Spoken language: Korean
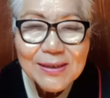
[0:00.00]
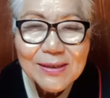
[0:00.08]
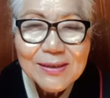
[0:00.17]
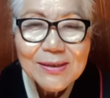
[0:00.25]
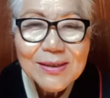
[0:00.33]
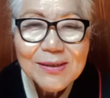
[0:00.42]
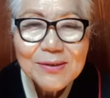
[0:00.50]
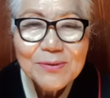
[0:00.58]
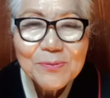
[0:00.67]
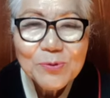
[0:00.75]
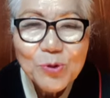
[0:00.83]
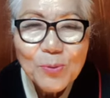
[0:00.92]
그
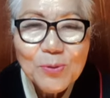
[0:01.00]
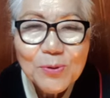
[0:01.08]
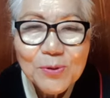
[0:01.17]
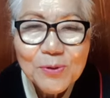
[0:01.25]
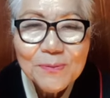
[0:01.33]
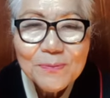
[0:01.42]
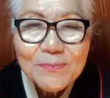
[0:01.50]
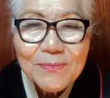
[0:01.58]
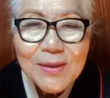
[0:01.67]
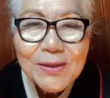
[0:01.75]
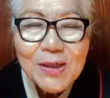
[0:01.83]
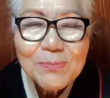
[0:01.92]
길은 좁고
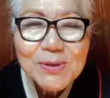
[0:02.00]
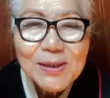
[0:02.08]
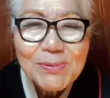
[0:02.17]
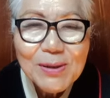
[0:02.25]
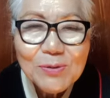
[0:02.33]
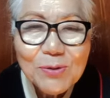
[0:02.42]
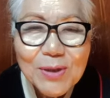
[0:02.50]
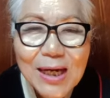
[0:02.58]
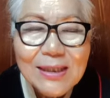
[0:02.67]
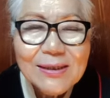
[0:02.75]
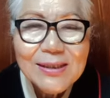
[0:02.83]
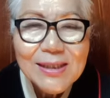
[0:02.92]
협잡하고
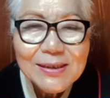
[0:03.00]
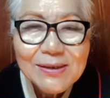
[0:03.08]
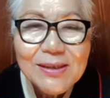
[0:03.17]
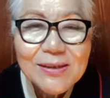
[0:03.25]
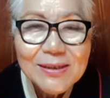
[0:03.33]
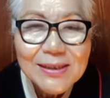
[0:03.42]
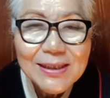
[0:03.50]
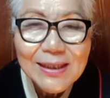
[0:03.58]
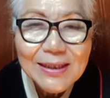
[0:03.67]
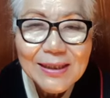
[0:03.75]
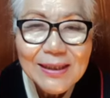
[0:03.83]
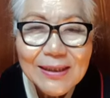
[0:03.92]
가는 이가
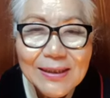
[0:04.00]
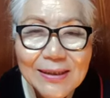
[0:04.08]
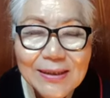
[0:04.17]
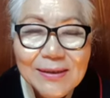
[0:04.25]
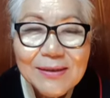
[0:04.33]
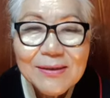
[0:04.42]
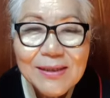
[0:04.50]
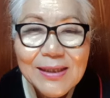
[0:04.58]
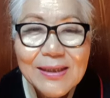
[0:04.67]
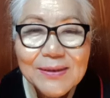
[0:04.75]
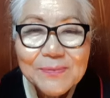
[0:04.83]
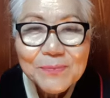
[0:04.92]
적느니라.
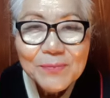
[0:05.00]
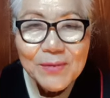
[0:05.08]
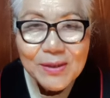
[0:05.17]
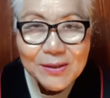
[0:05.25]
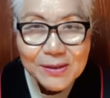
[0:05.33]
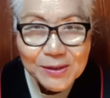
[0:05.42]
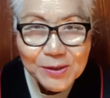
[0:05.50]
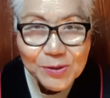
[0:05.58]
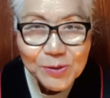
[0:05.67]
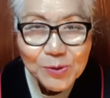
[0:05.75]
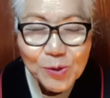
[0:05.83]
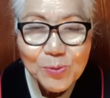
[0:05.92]
그러나
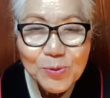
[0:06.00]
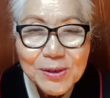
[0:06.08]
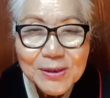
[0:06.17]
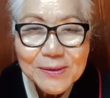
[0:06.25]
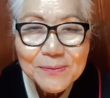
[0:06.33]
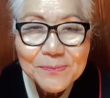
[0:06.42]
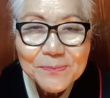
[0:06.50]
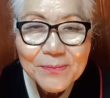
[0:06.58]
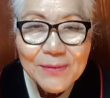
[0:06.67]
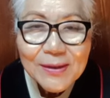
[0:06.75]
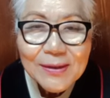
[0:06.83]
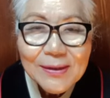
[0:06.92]
그 좁은 길은
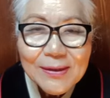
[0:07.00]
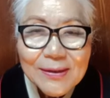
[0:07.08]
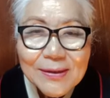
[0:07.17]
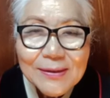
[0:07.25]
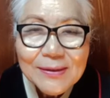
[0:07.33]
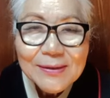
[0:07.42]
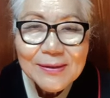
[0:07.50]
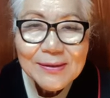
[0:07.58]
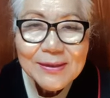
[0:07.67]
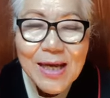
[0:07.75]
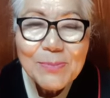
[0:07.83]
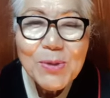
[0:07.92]
어,
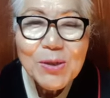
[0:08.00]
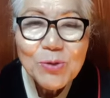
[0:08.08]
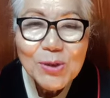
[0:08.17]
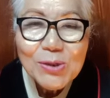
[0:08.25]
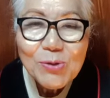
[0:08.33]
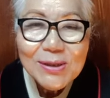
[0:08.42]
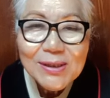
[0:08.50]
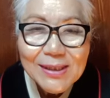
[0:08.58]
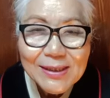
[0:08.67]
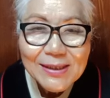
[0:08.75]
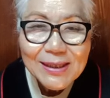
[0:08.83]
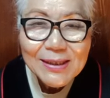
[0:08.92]
생명으로 인도하는
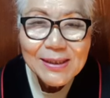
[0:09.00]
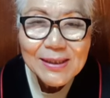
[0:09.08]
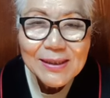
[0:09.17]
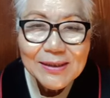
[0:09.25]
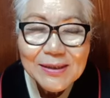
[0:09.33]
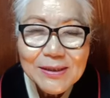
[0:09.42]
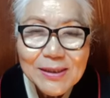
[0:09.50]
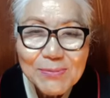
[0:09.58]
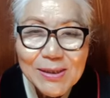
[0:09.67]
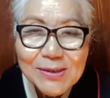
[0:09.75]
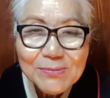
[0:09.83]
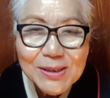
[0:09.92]
길이라 그렇게
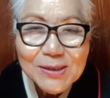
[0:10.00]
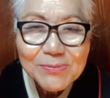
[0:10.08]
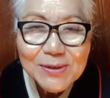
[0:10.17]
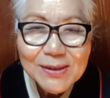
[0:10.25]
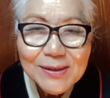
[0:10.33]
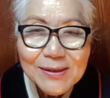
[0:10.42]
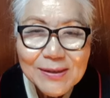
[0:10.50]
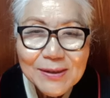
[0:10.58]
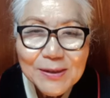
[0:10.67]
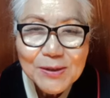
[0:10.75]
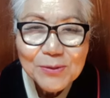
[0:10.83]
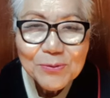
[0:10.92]
말씀하십니다.
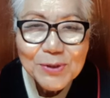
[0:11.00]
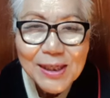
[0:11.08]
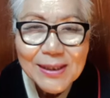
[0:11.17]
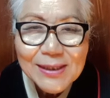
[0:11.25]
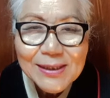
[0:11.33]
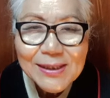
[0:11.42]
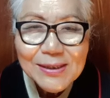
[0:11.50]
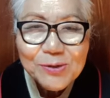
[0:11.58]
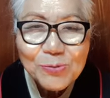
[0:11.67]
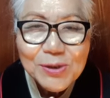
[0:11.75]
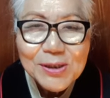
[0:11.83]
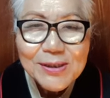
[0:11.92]
우리 하나님께서
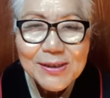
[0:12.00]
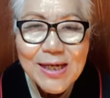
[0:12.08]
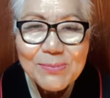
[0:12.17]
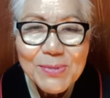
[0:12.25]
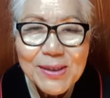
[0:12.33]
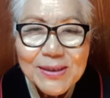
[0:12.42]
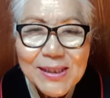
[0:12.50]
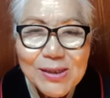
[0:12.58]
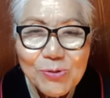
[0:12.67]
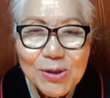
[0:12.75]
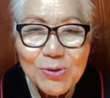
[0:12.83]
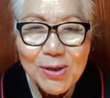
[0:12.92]
우리를 생명의
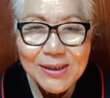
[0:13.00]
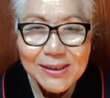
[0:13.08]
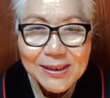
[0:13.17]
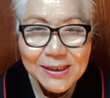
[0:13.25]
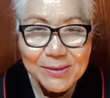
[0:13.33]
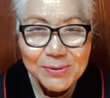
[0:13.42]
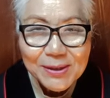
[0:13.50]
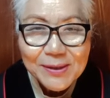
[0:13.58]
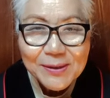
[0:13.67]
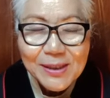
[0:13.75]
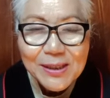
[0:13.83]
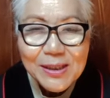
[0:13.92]
길로 인도하시기
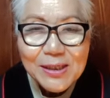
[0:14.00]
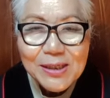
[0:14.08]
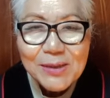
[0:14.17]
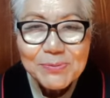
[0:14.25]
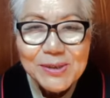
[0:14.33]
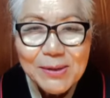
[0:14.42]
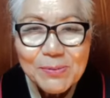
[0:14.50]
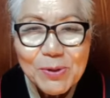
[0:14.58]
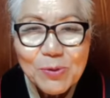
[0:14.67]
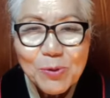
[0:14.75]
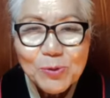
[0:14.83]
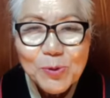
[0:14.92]
때문에
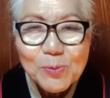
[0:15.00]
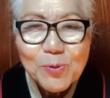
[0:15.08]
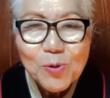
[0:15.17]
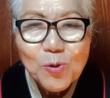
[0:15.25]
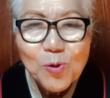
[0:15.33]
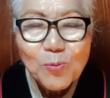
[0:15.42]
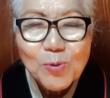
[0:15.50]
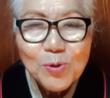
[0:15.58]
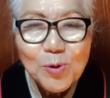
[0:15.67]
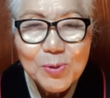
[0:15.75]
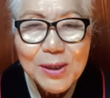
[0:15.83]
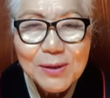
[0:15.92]
협착하고 좁고
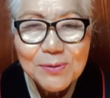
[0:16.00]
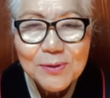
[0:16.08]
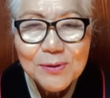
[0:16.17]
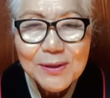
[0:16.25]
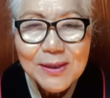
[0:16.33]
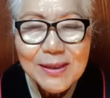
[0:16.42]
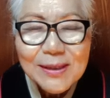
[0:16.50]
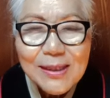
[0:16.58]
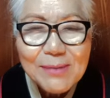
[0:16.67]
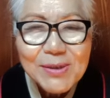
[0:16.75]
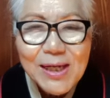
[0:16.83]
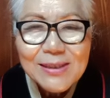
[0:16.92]
꼬불꼬불하고
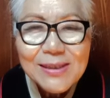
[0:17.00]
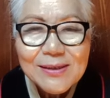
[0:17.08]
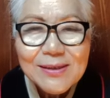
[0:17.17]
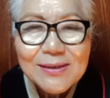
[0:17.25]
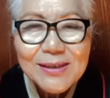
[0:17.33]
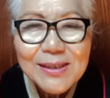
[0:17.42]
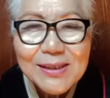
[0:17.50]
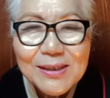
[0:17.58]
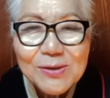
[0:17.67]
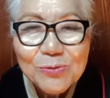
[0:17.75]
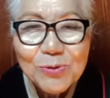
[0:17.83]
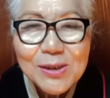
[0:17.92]
남이 가지 않는 그
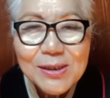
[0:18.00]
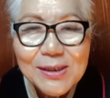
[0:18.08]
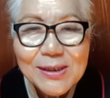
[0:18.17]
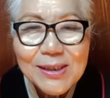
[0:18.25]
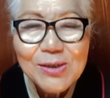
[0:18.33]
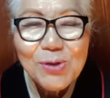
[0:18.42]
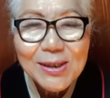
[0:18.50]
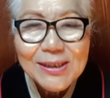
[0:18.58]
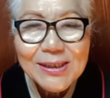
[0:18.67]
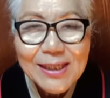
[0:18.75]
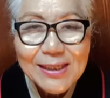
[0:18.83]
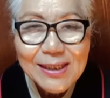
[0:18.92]
길을 우리를 인도하실
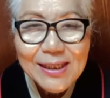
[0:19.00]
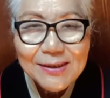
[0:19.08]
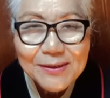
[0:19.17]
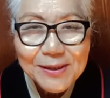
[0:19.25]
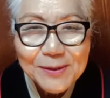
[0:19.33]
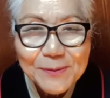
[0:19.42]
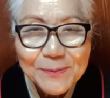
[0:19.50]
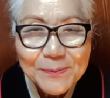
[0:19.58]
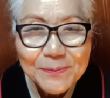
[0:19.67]
때가 있다는 거예요.